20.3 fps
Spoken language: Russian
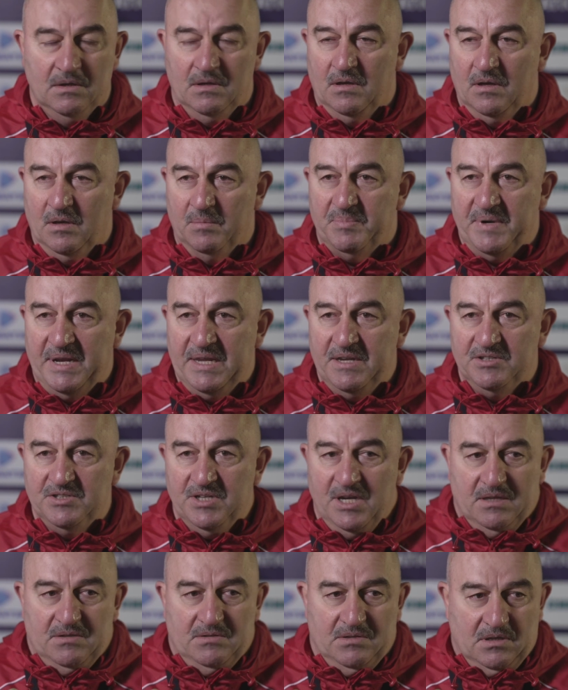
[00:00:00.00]
э,
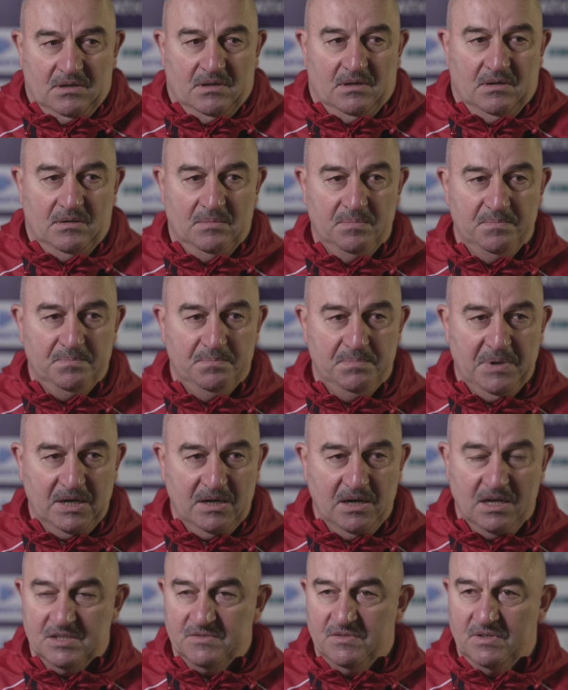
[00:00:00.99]
приезжать и
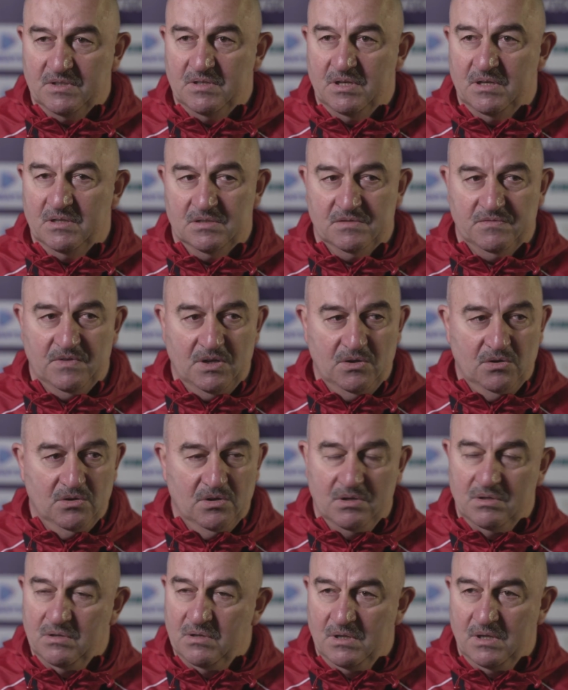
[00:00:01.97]
показывать
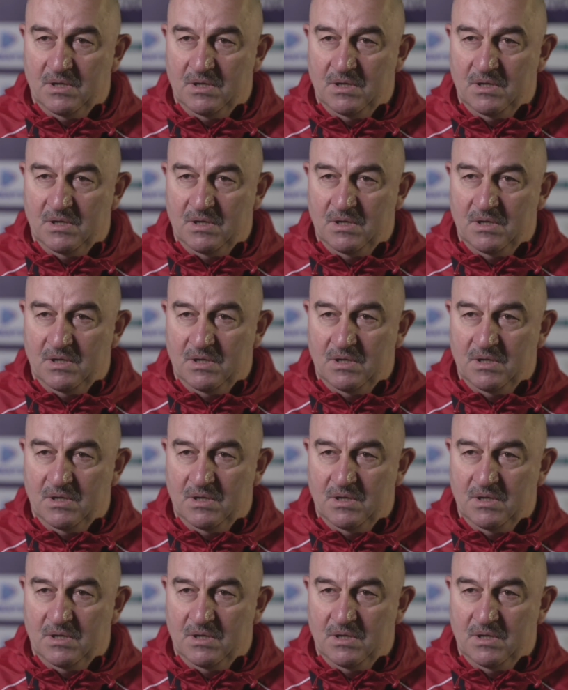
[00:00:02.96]
свое,